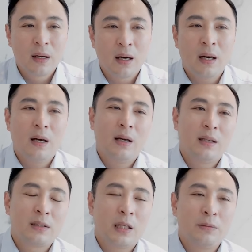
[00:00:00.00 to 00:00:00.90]

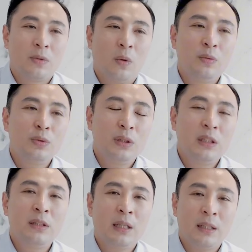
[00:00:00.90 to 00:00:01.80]
아, 참, 너무
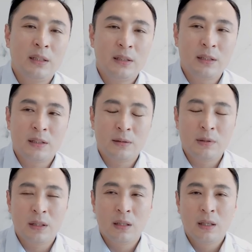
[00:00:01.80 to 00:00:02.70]
이른 나이에 지금,
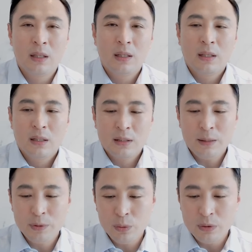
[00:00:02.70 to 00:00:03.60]
이렇게,
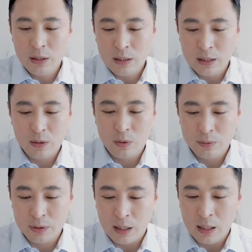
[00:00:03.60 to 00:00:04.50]
참 좋은 세상에,
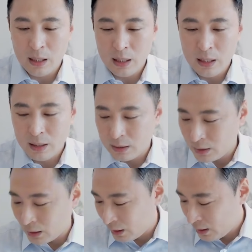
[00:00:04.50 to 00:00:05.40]
여러분. 아,
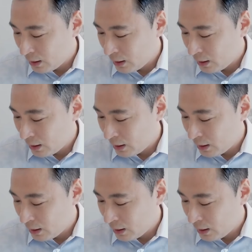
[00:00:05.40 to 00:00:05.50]
진짜,